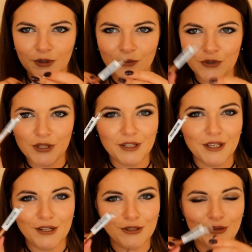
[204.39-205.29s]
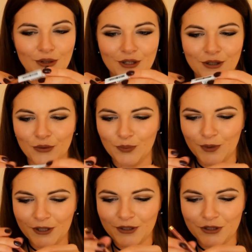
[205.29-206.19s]
потому что я еще только
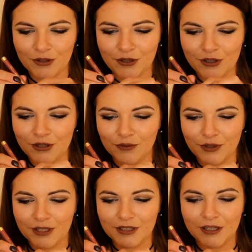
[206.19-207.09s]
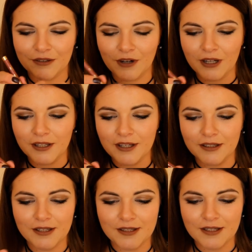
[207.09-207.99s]
купила, еще ничего не открывала, я
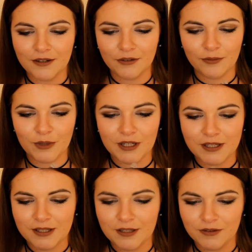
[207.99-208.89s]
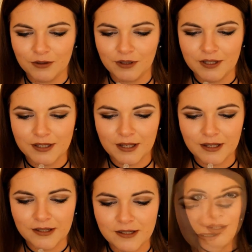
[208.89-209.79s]
тестировала в магазине все на стенде.